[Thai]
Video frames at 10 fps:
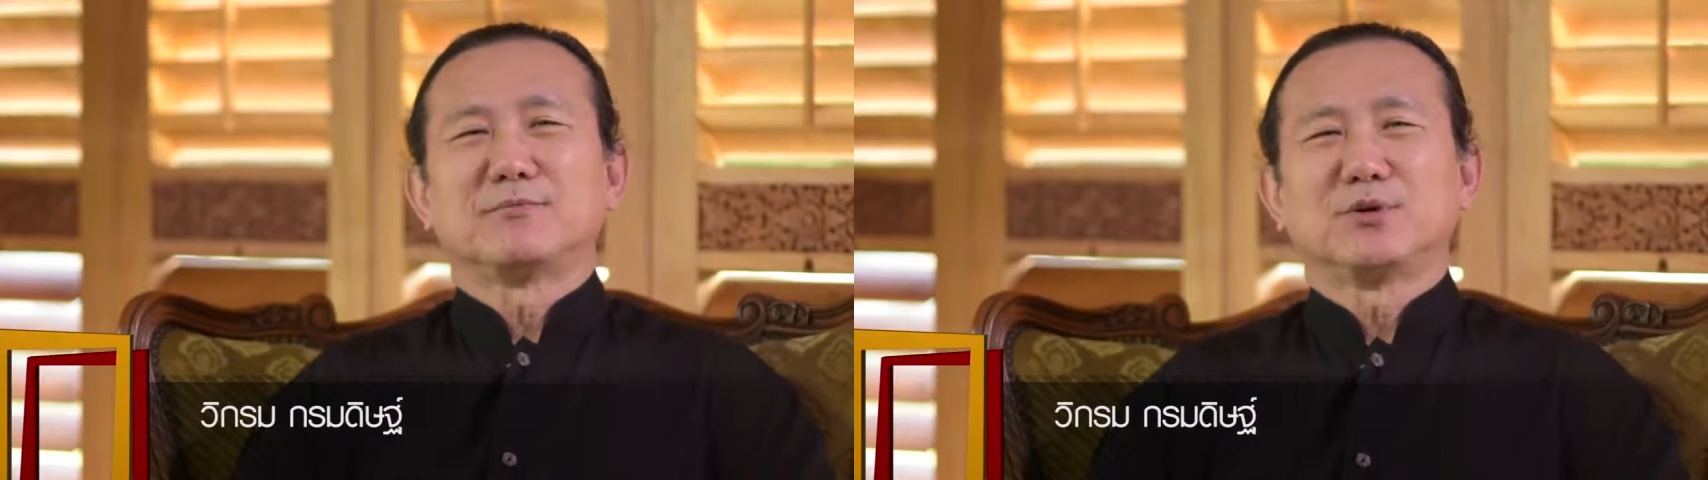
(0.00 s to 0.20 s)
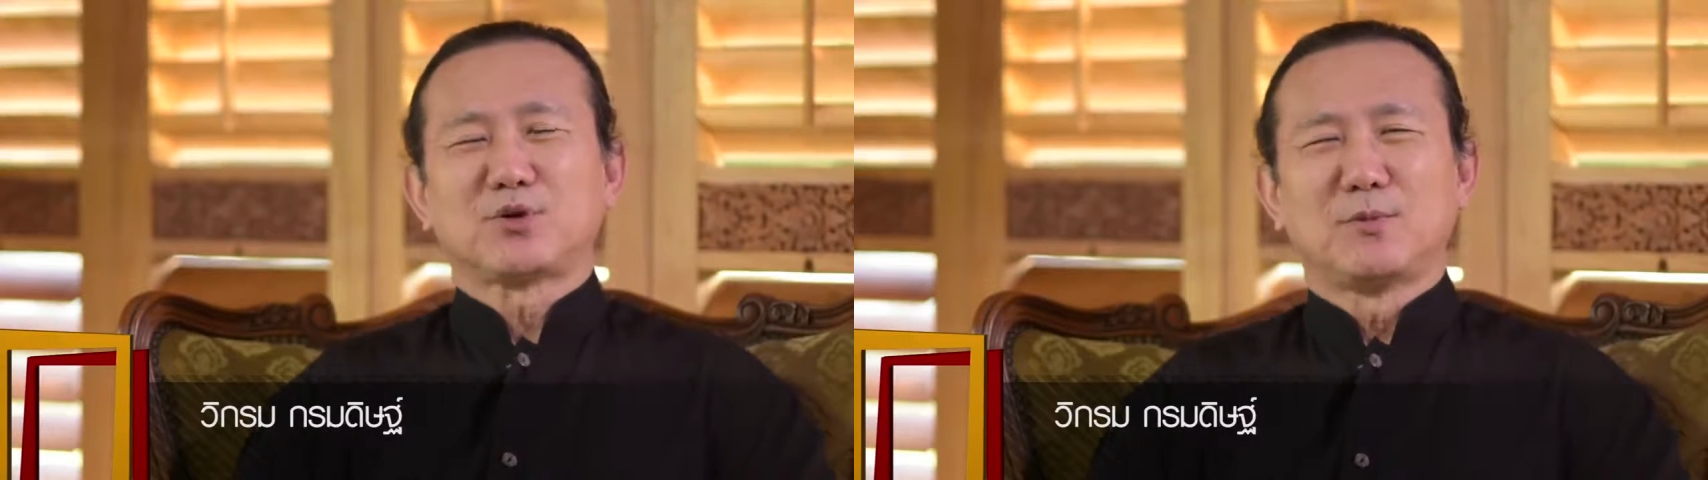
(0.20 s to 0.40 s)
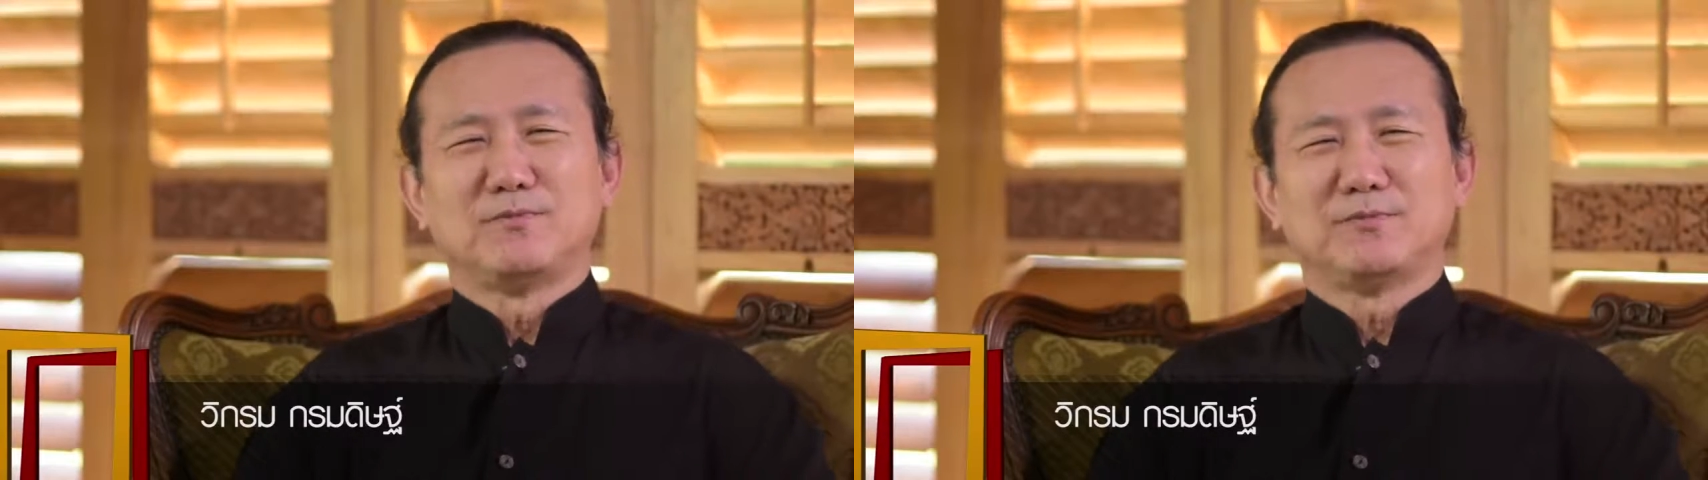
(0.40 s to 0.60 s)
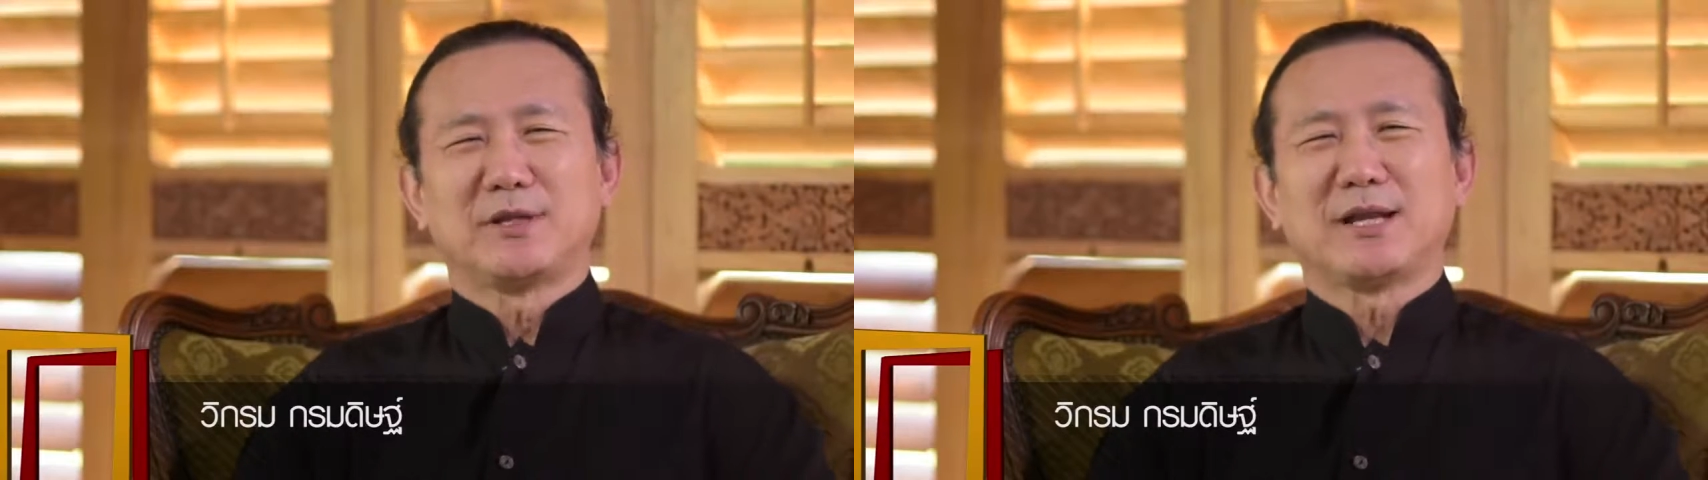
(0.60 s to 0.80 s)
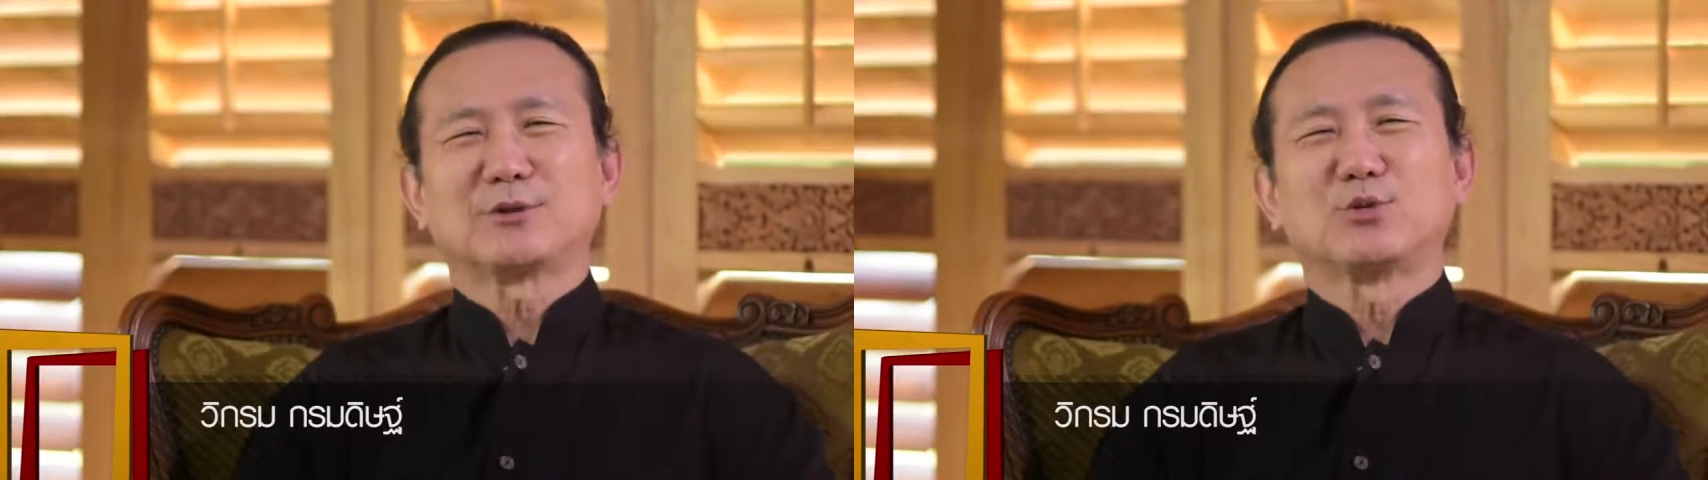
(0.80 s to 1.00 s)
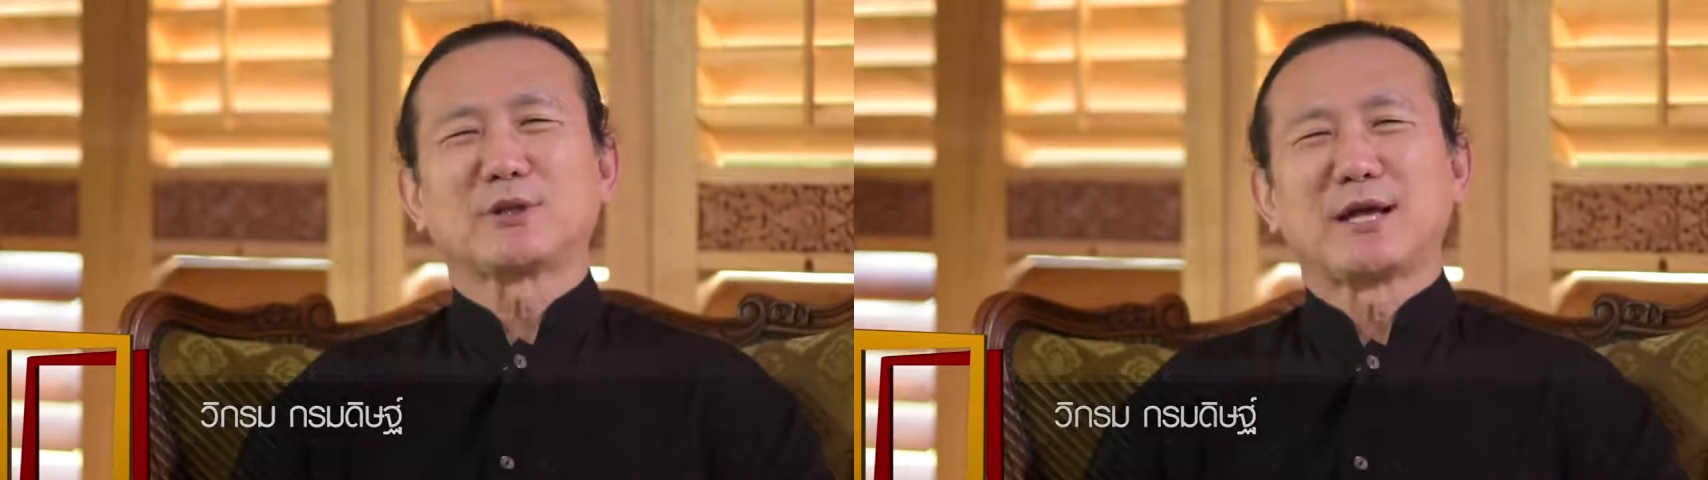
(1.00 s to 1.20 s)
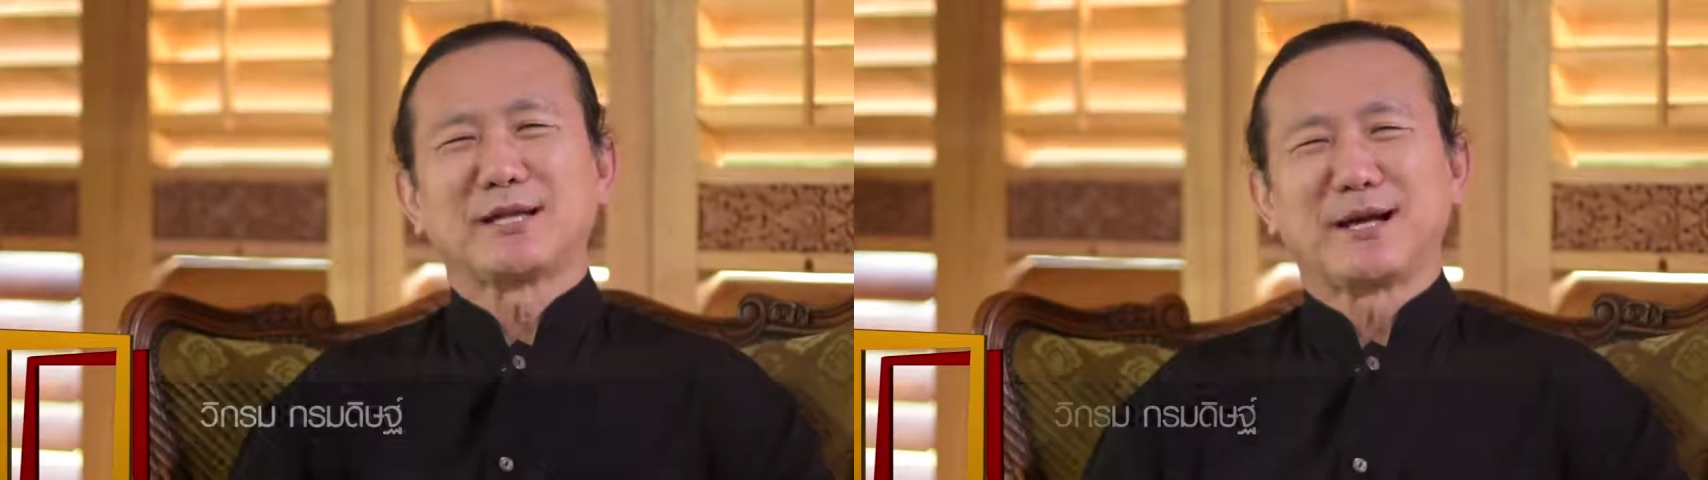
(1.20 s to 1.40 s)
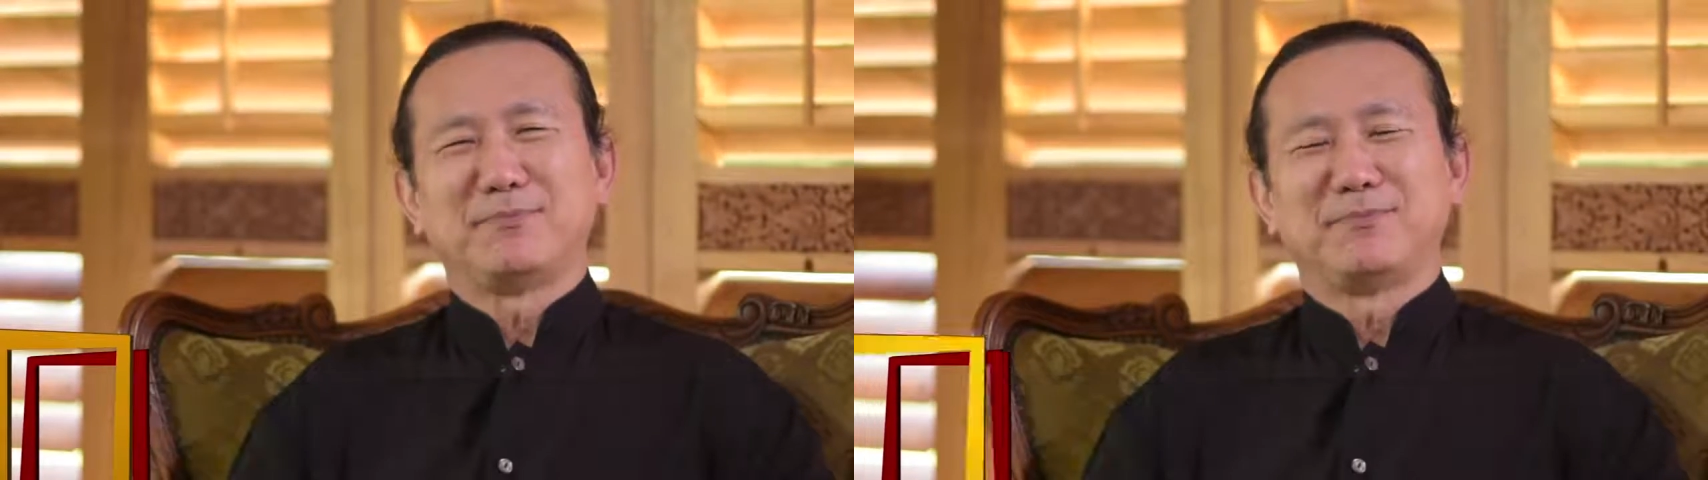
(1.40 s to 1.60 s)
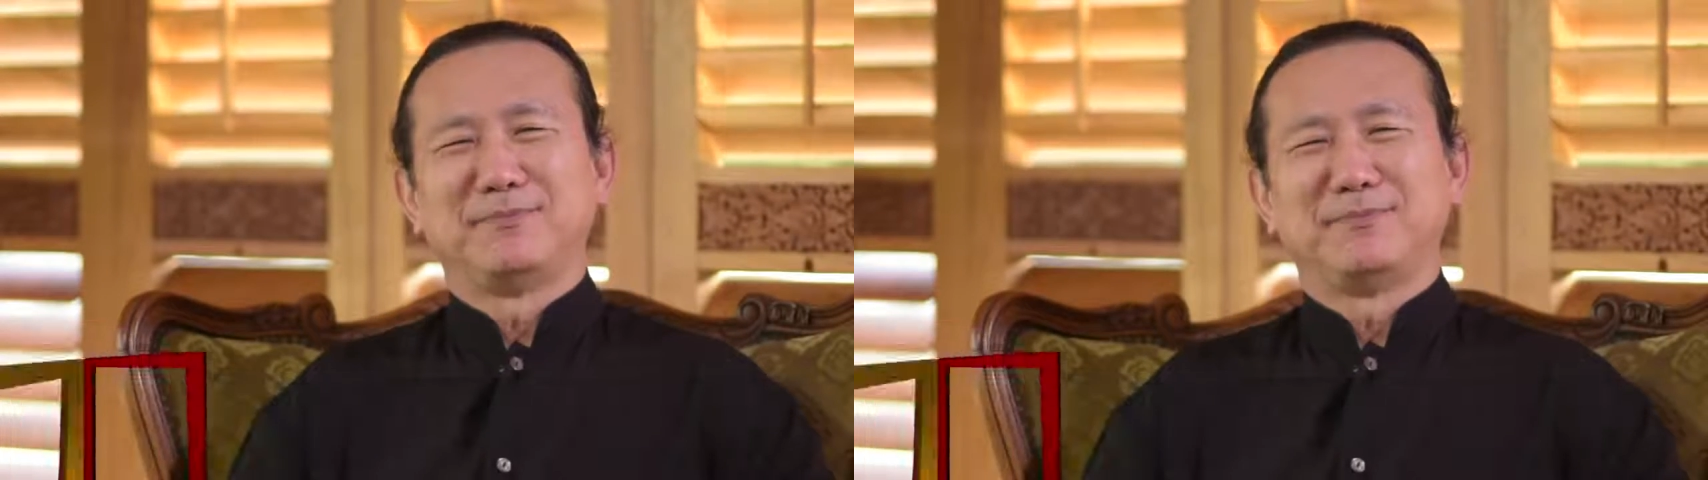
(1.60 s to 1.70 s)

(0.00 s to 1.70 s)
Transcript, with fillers: ผู้ชมที่รักทุกท่านครับ